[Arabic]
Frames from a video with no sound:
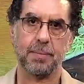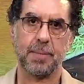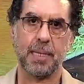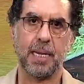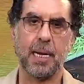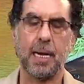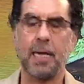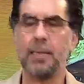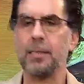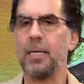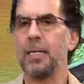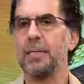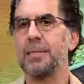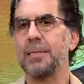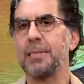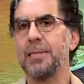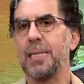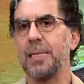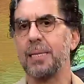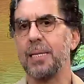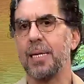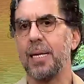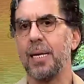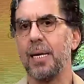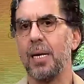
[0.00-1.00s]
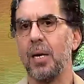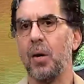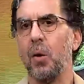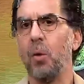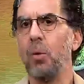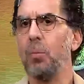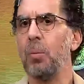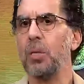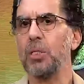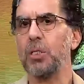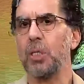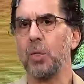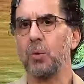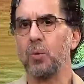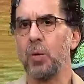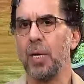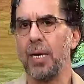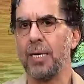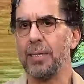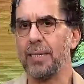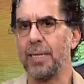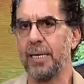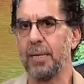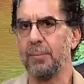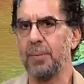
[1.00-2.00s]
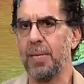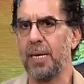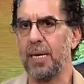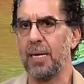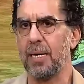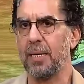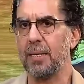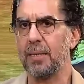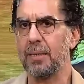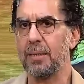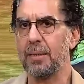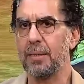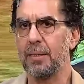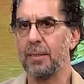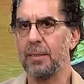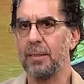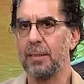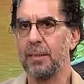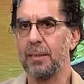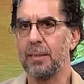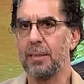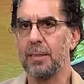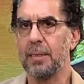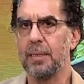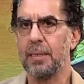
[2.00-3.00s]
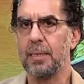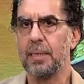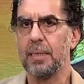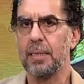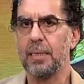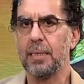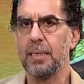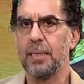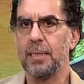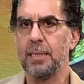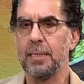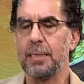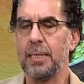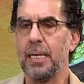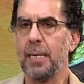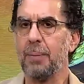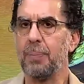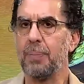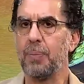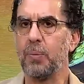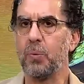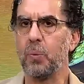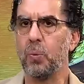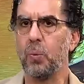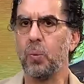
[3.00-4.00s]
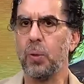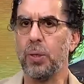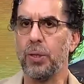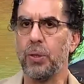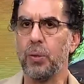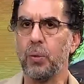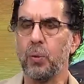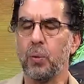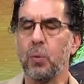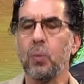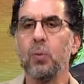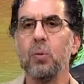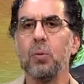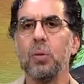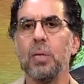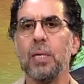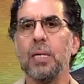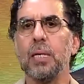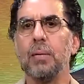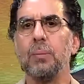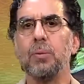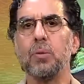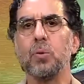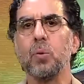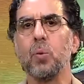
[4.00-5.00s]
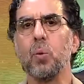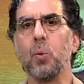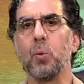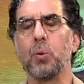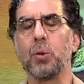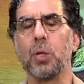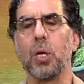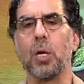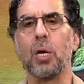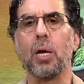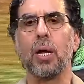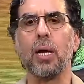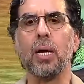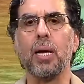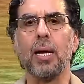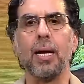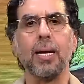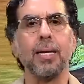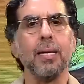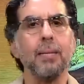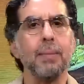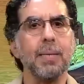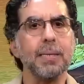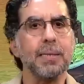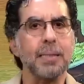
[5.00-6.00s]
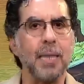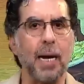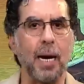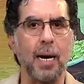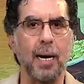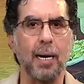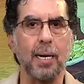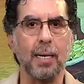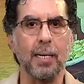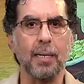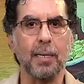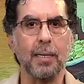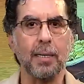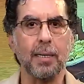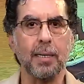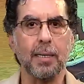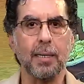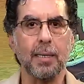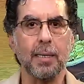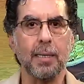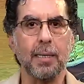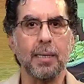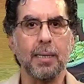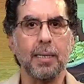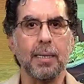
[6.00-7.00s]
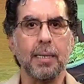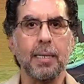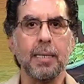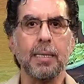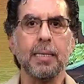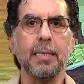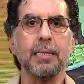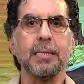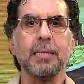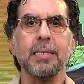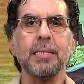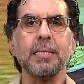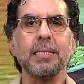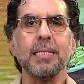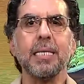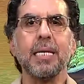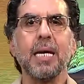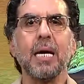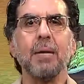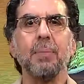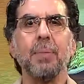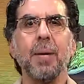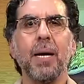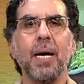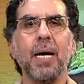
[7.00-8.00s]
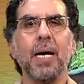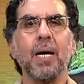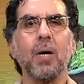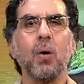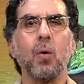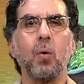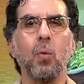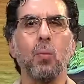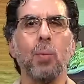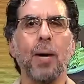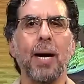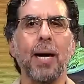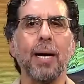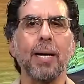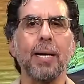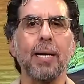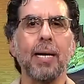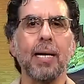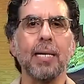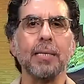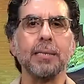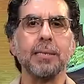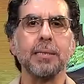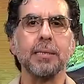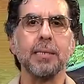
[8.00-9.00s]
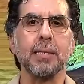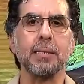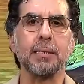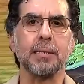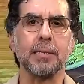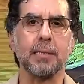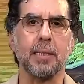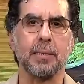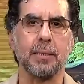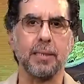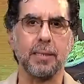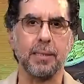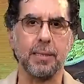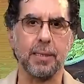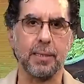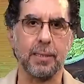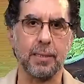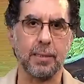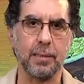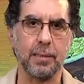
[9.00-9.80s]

حضرات الساده هو المشهد واحد يا جماعه يبدو انه اللي بتقوله التقارير الاجنبيه صح ان السيسي جاب اخره مع الناس اقتصاديا